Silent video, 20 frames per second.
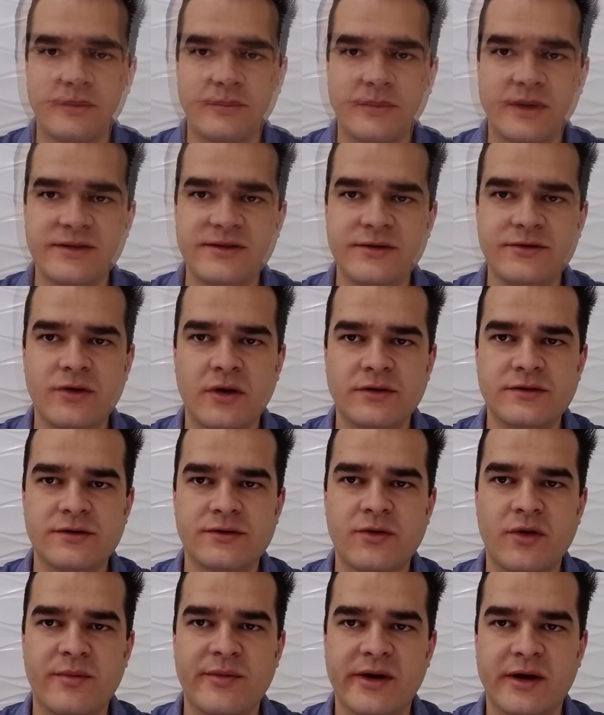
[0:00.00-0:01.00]
Mas e os
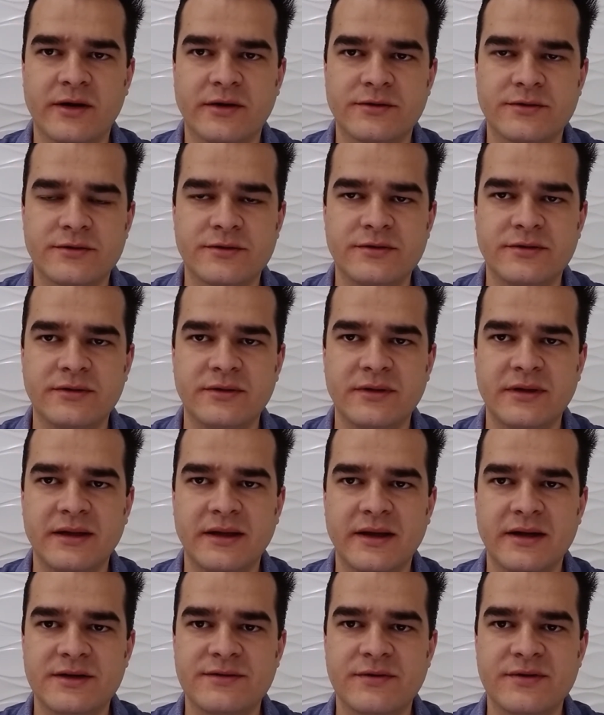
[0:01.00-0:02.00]
nossos comércios?
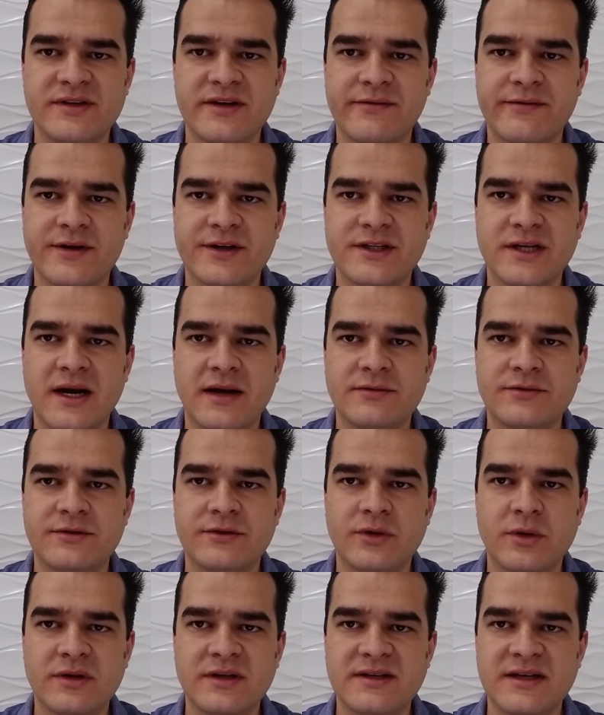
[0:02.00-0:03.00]
Eles vão ser
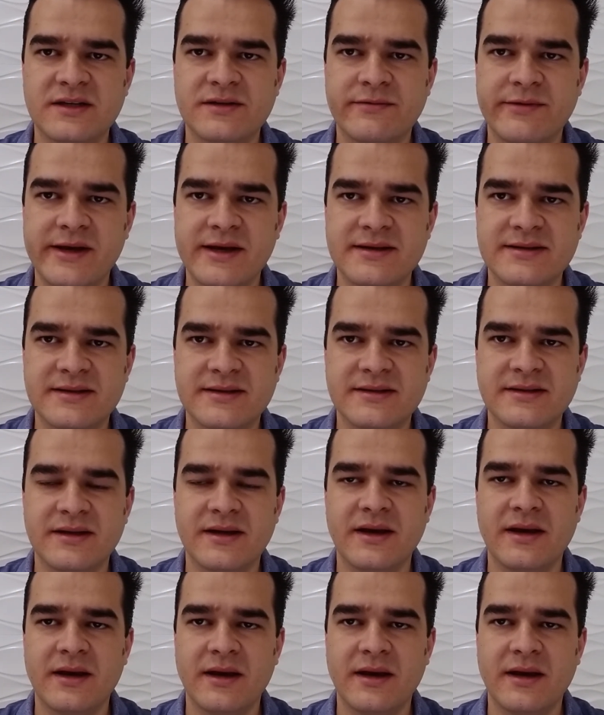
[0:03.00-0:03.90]
fechados todas as vezes